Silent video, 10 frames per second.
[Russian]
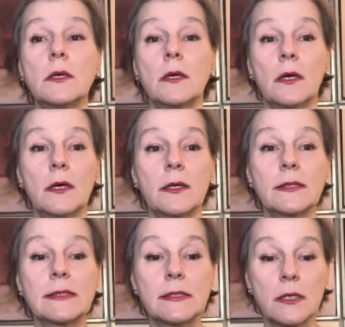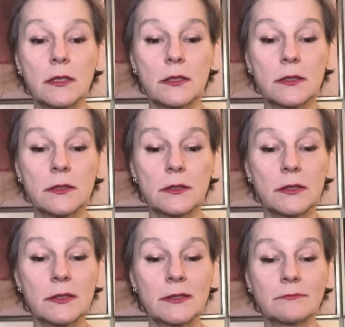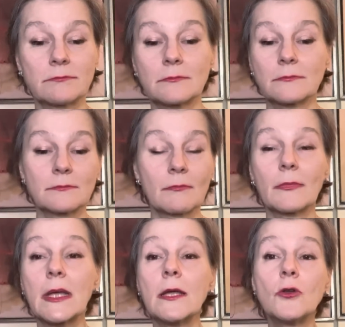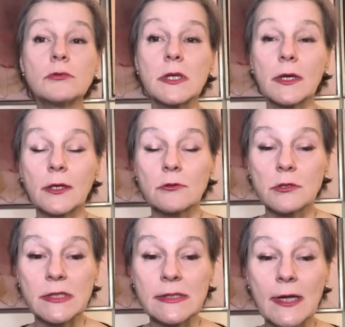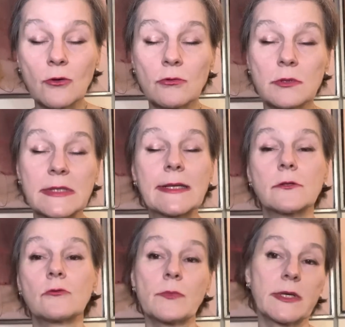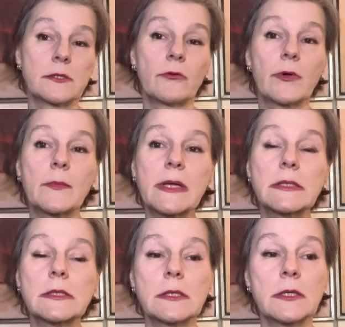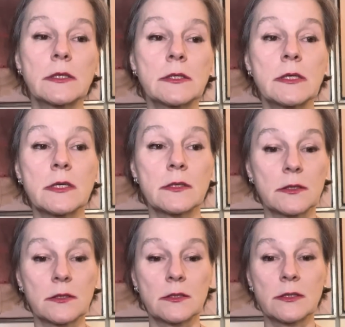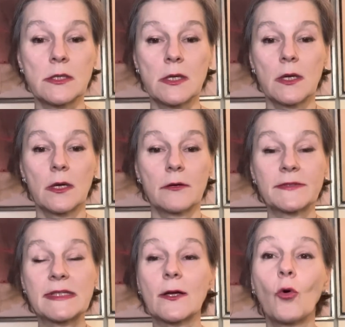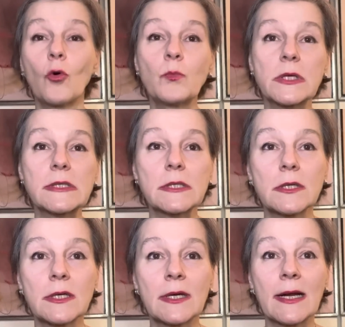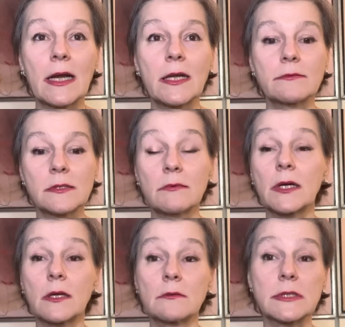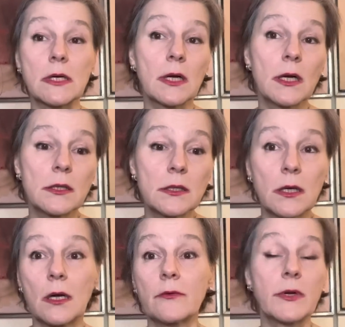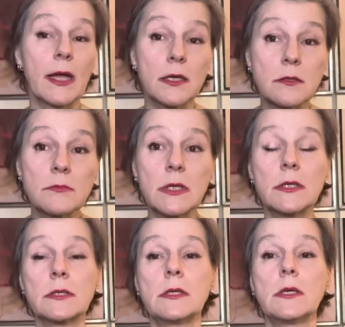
э, тех э, иллюзия, которые создают средства массовой информации, не а, а, в тех образах королевства кривых зеркал, а в реальном мире.